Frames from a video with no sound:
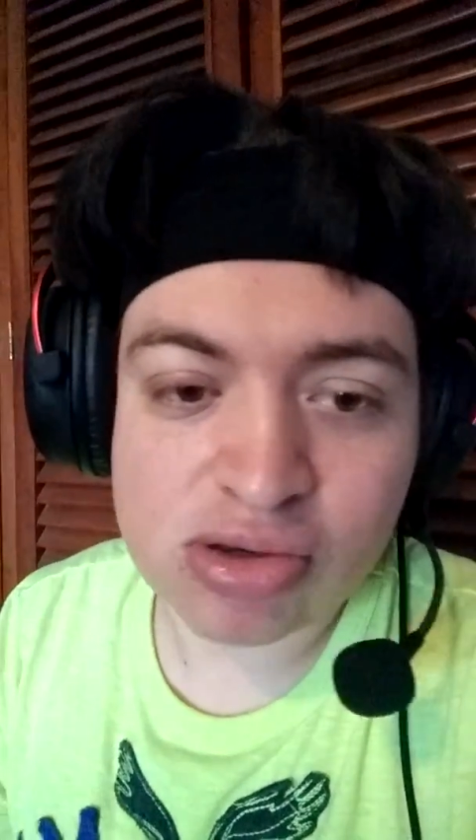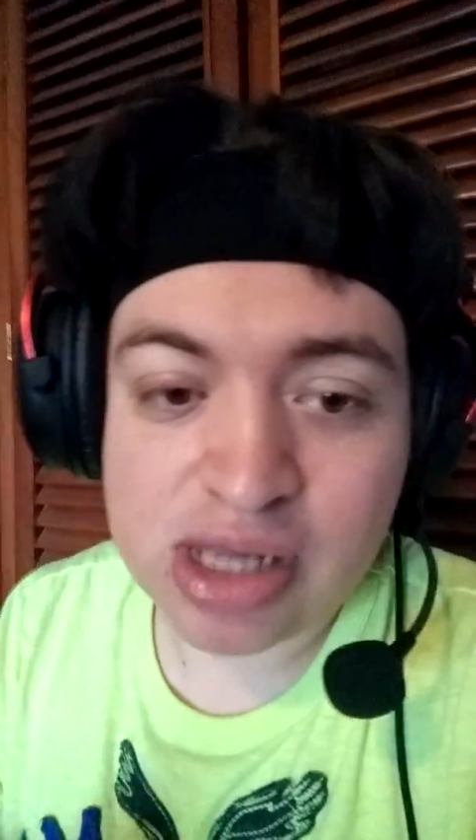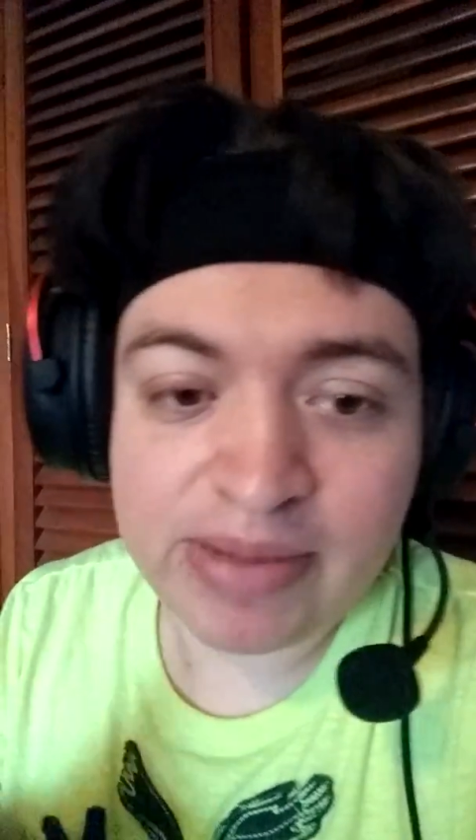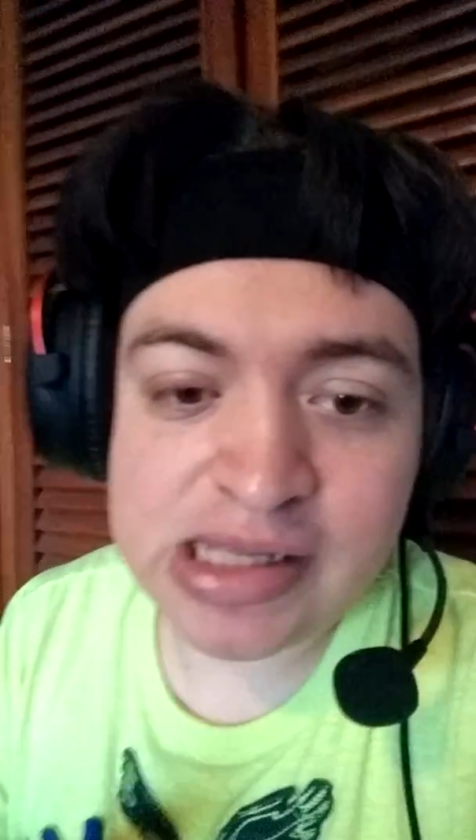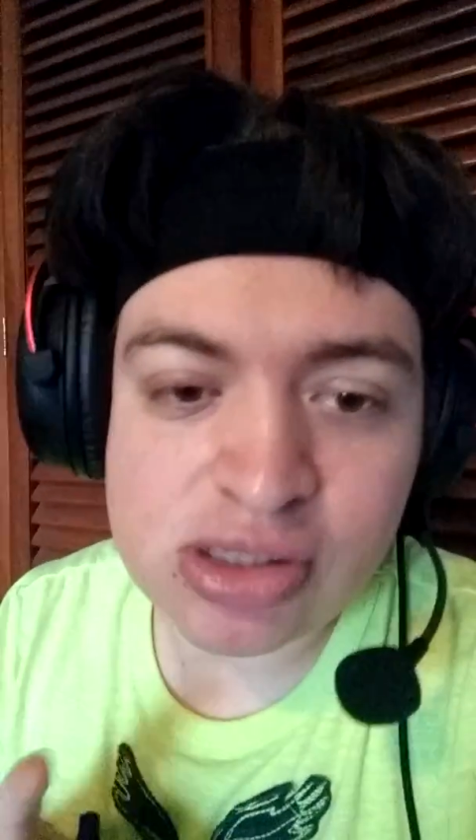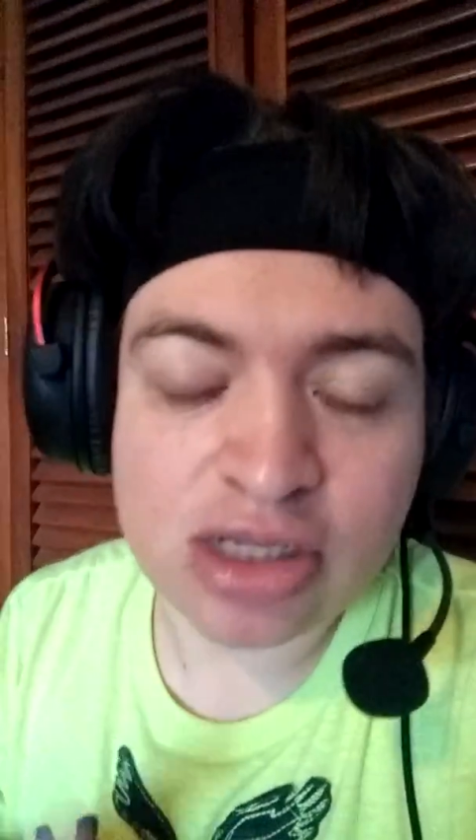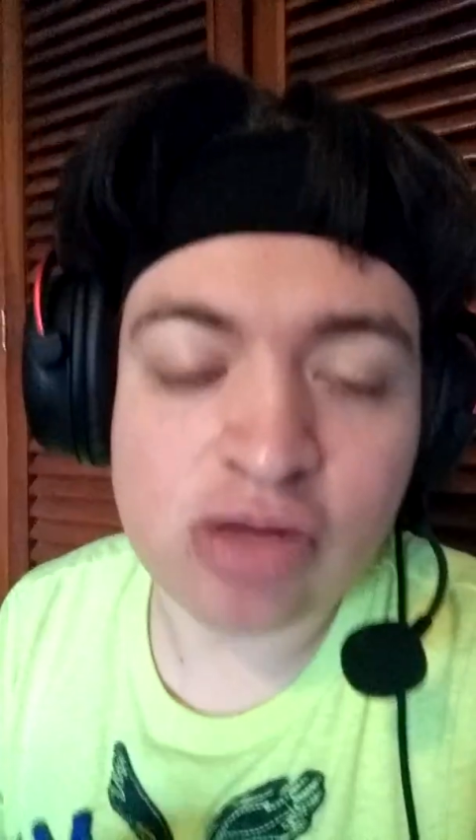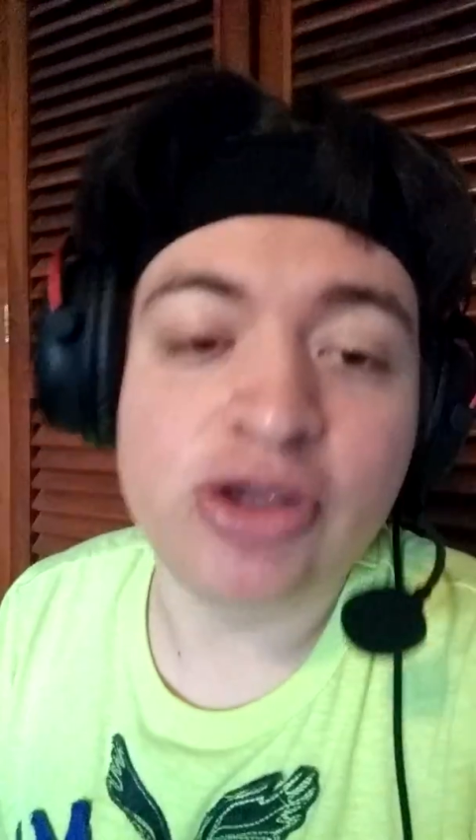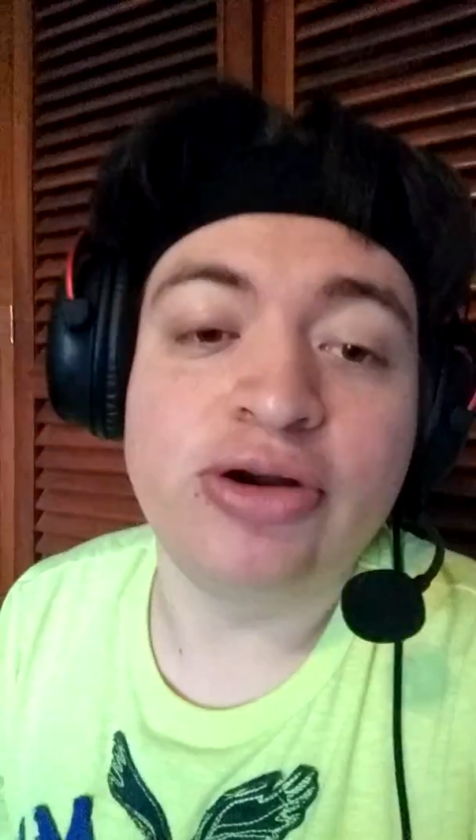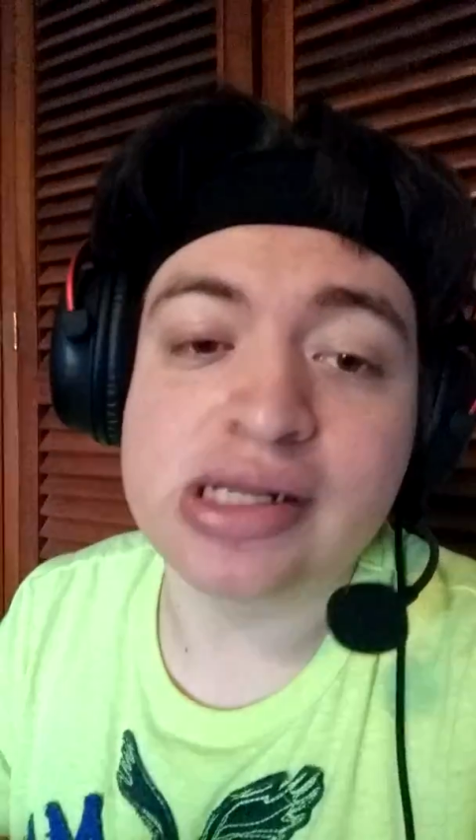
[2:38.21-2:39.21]
o sea, más de
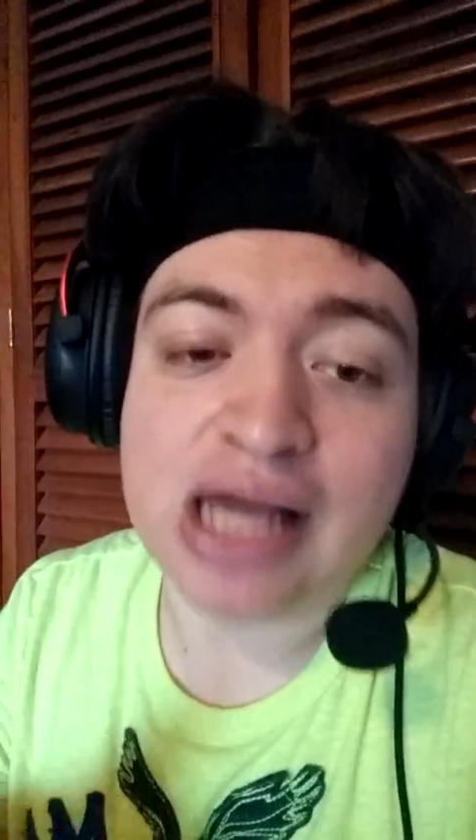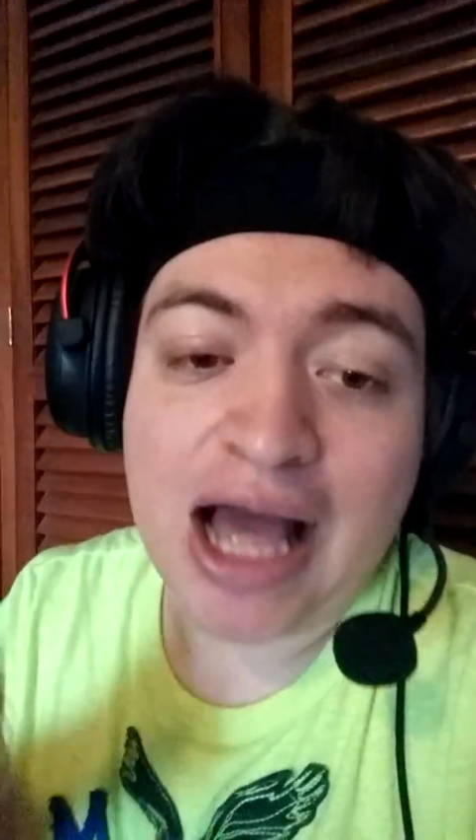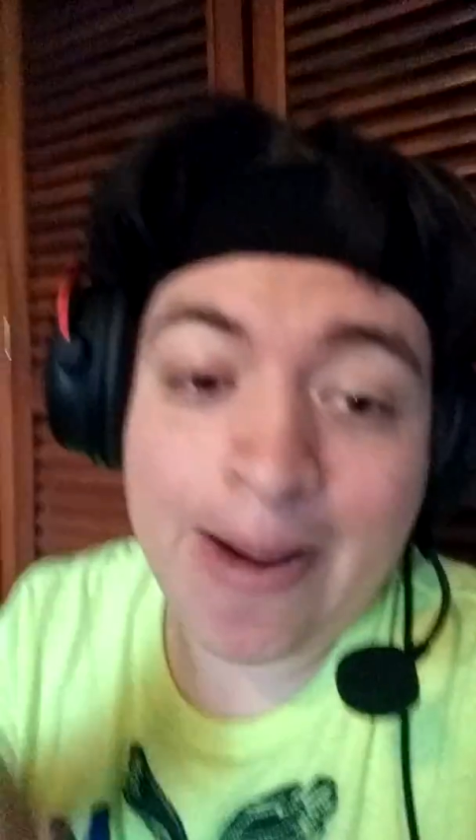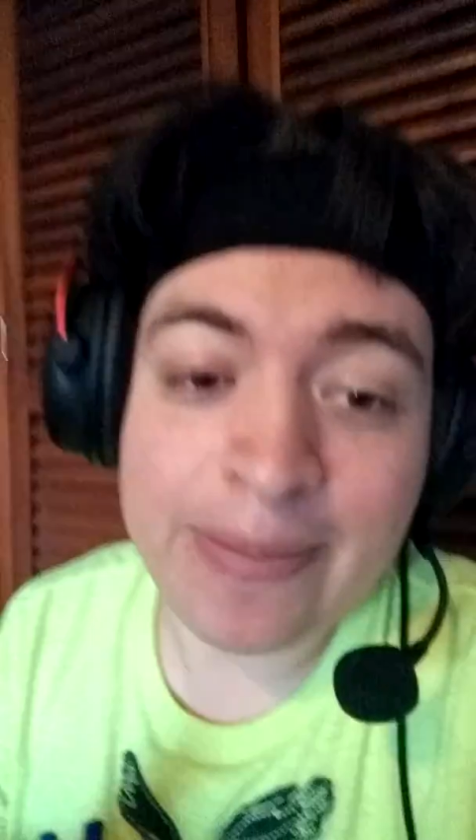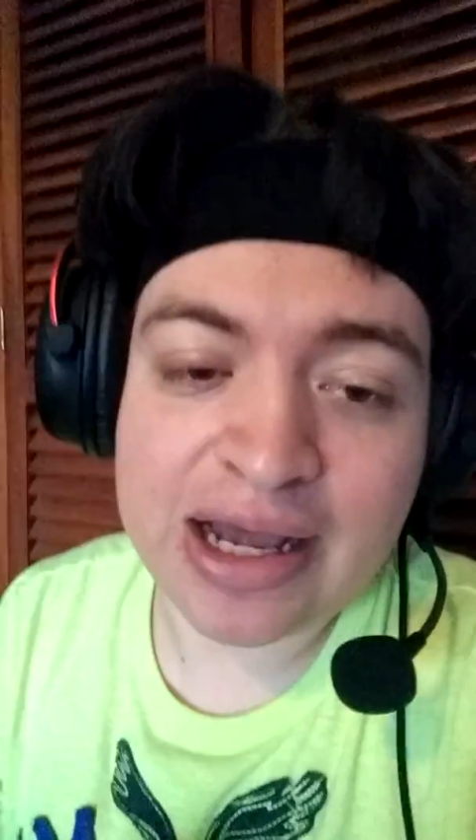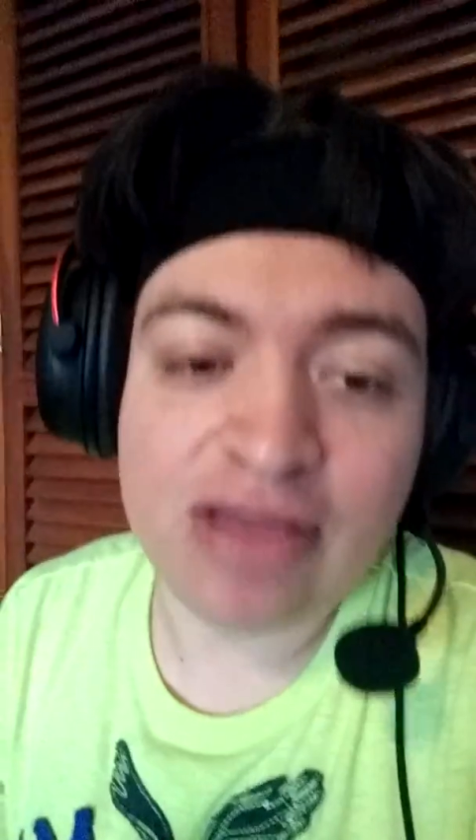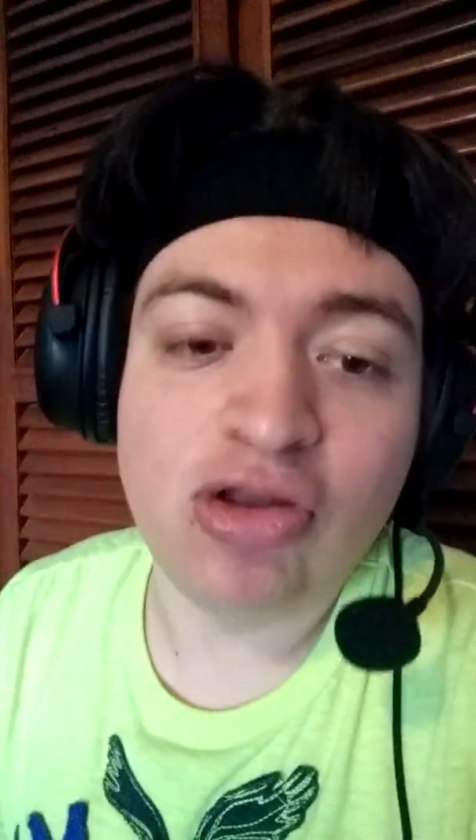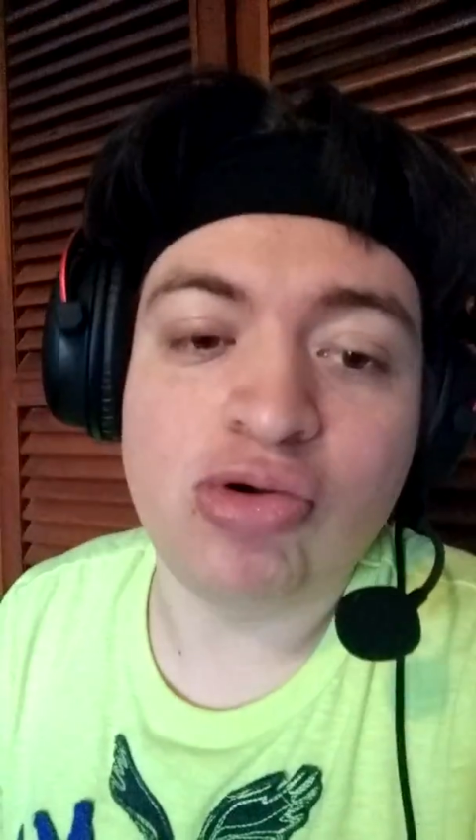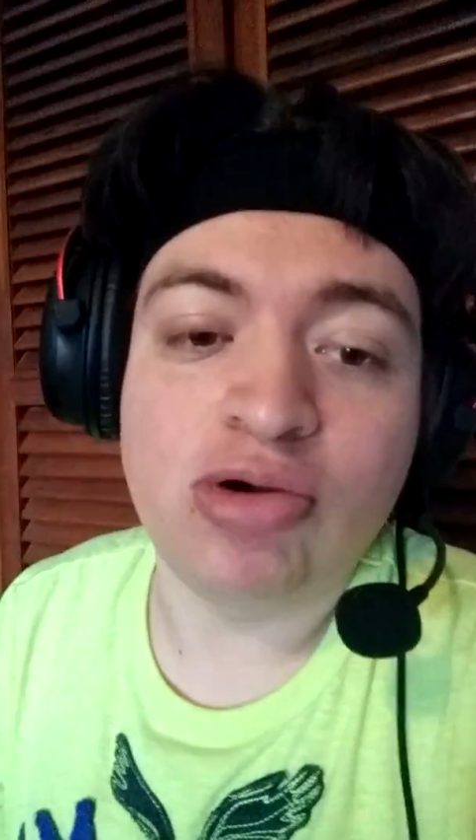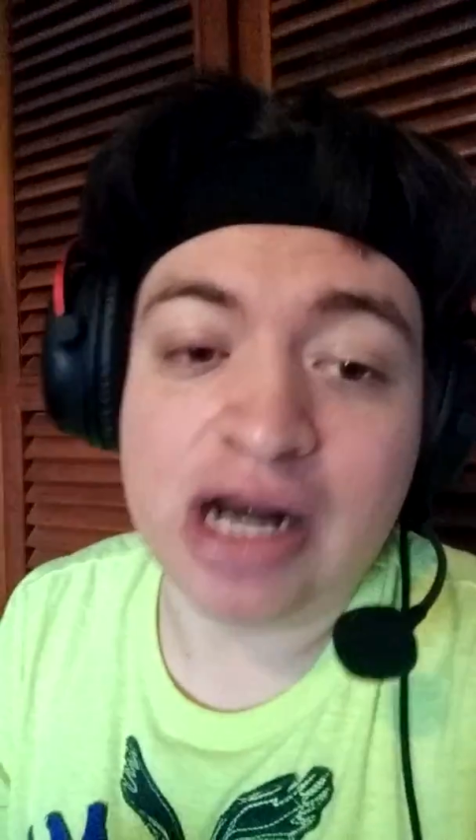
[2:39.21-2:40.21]
200 millones han
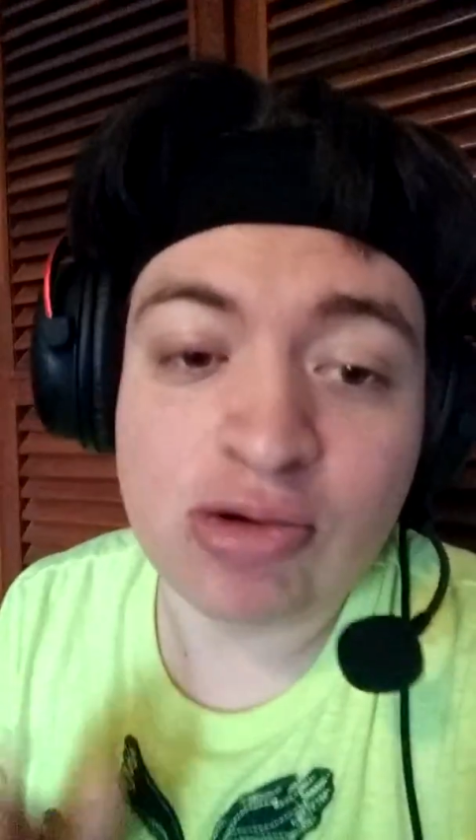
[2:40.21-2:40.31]
bajado el juego